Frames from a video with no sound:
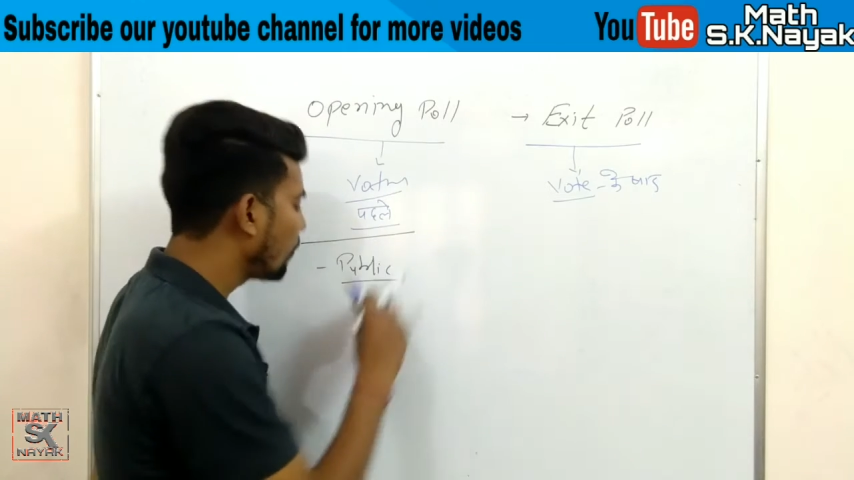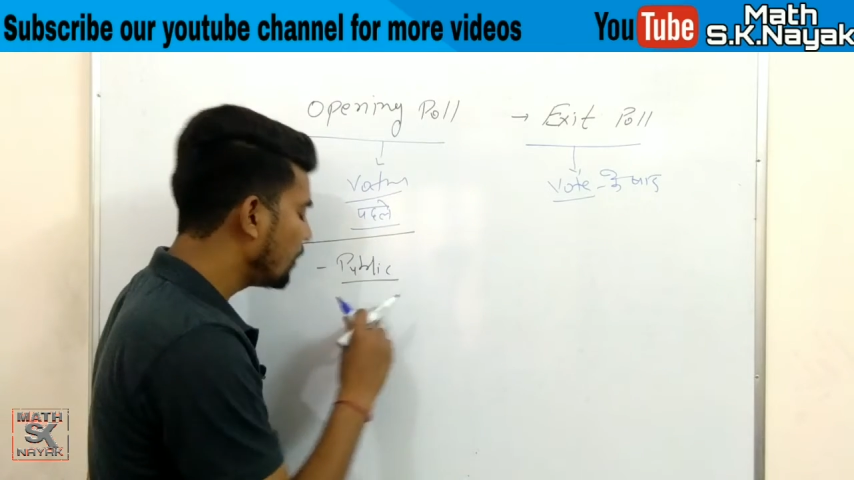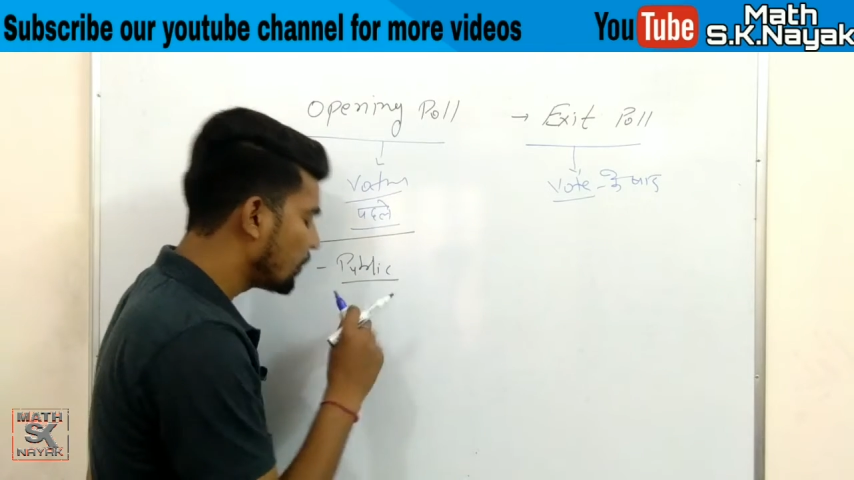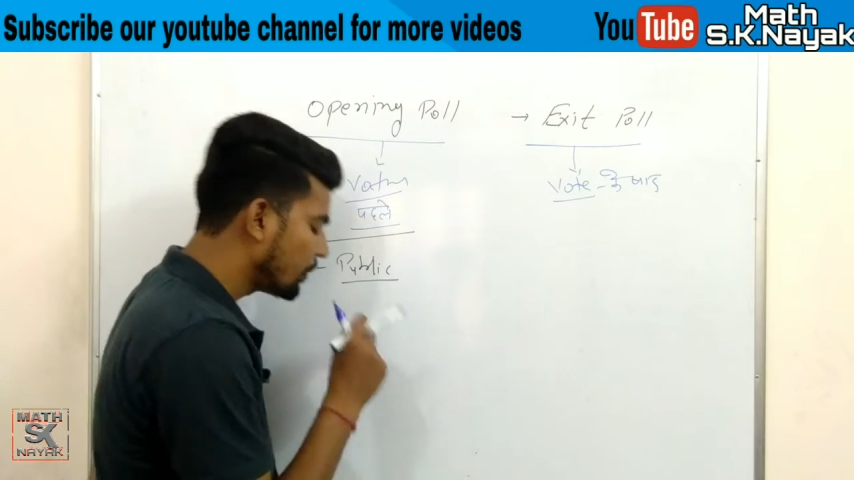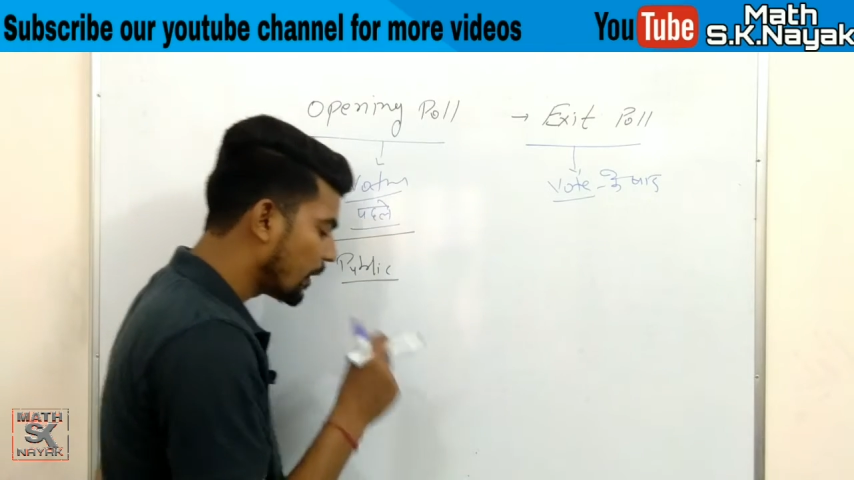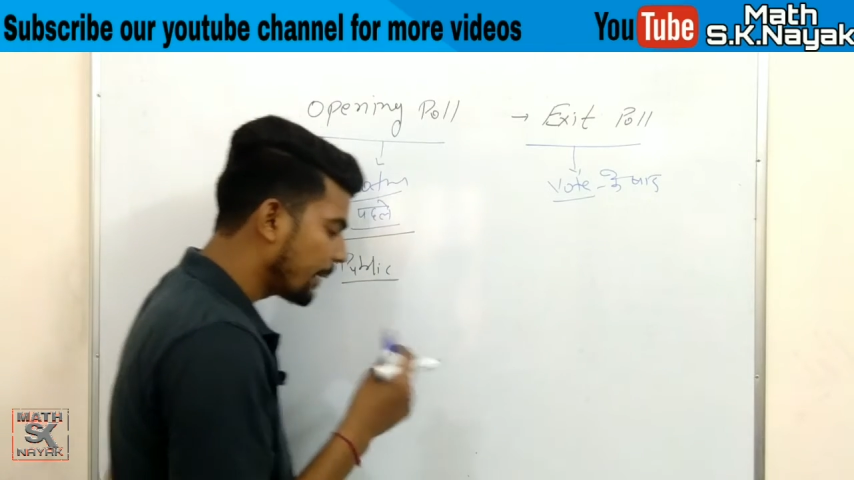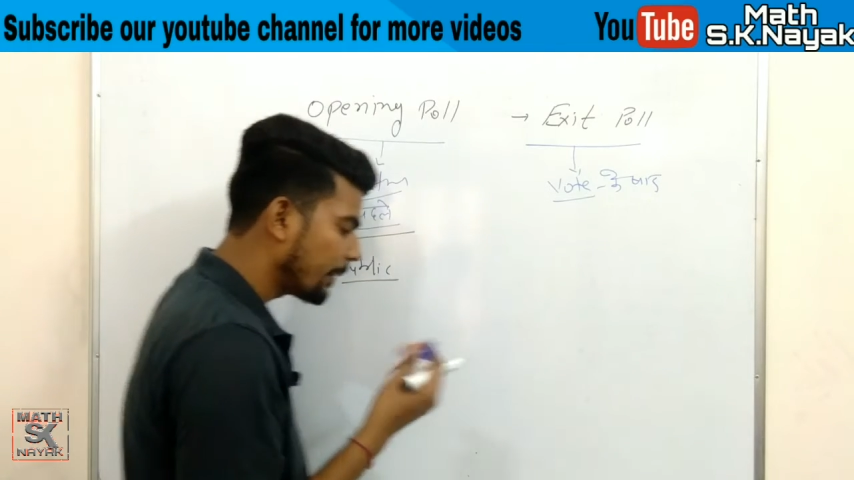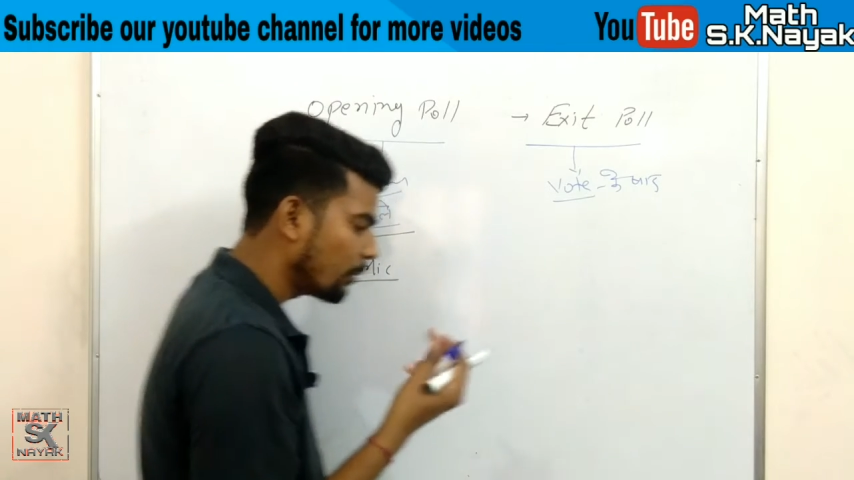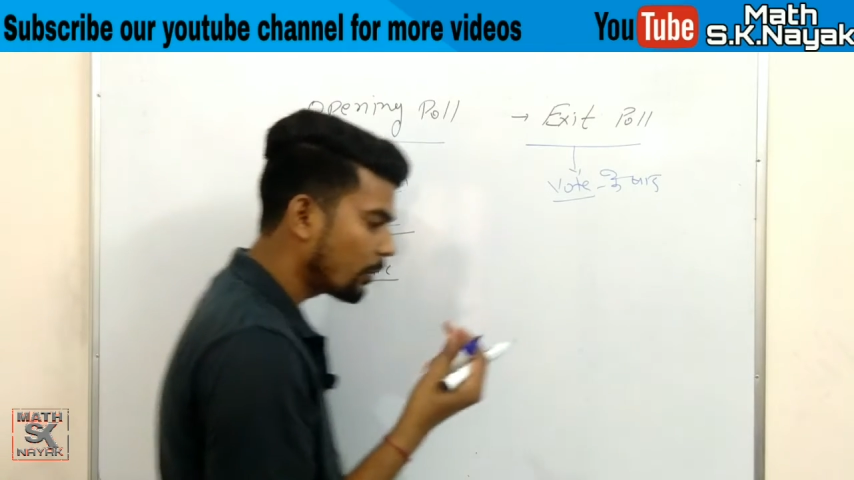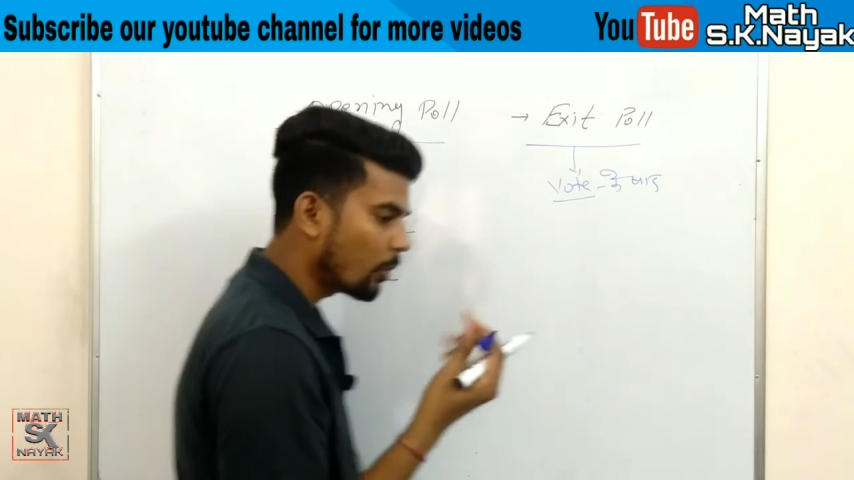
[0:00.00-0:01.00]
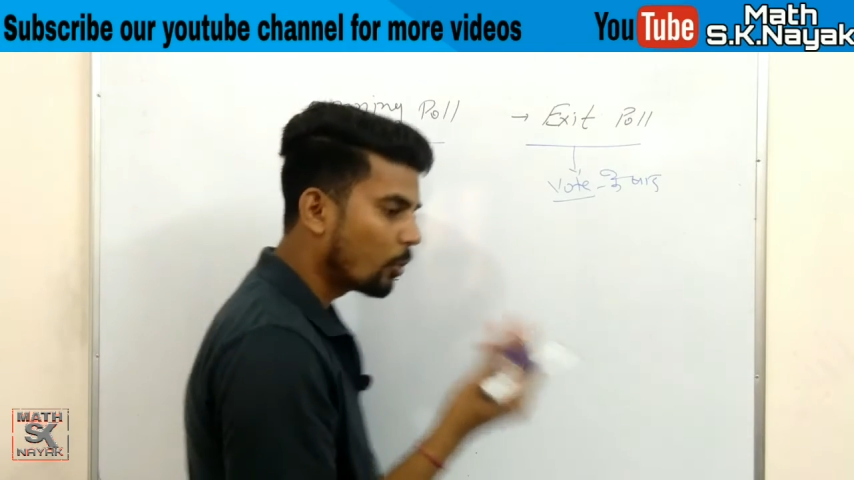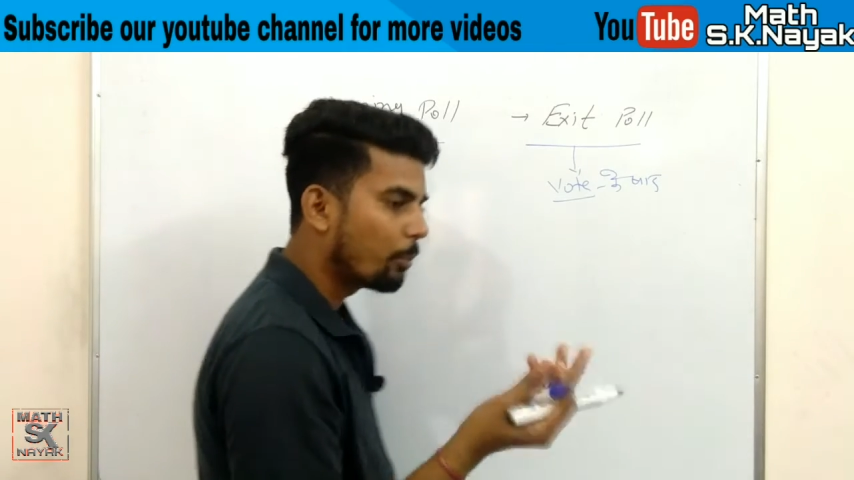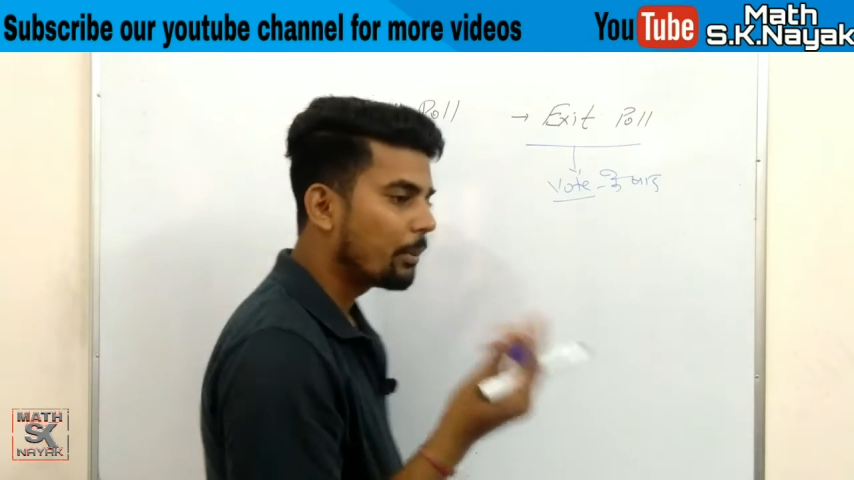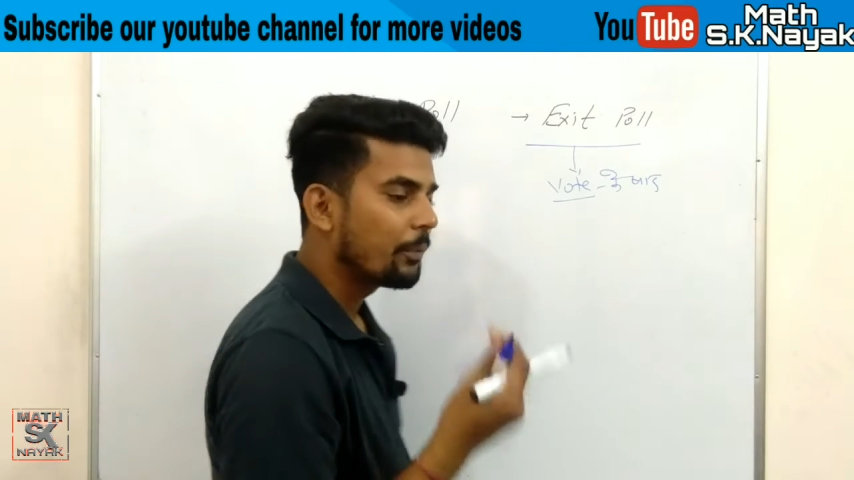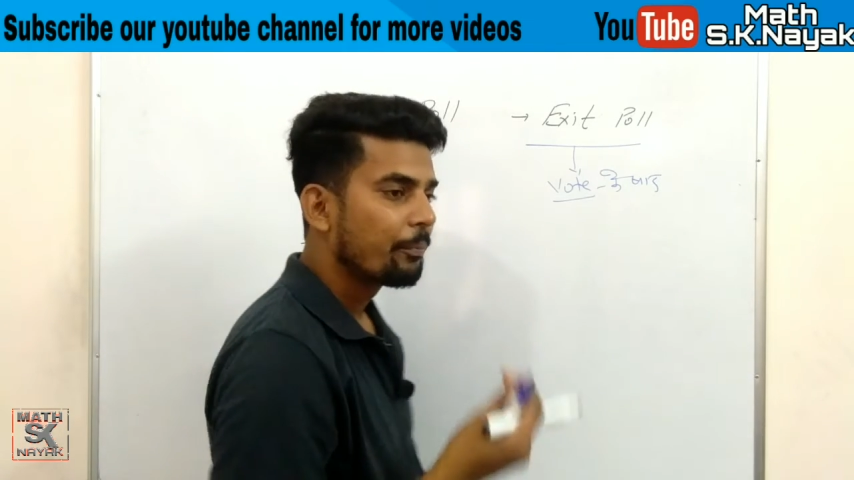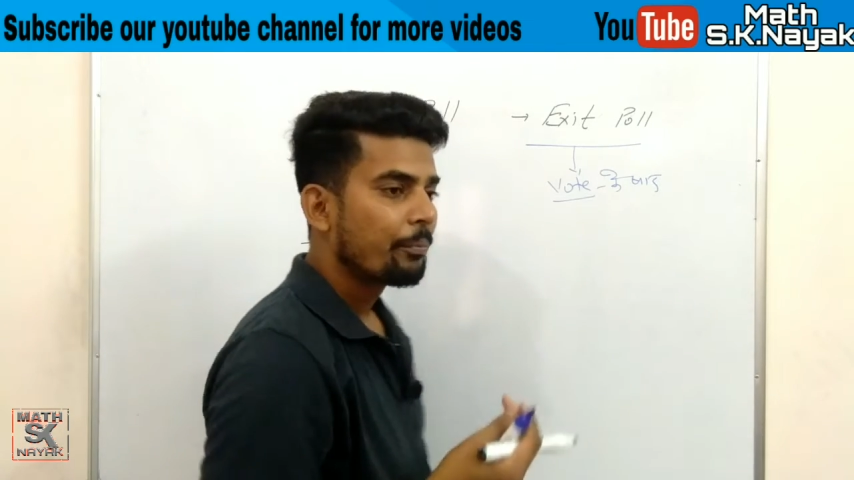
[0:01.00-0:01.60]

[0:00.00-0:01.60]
के बीच में जाएंगे उनके ओपन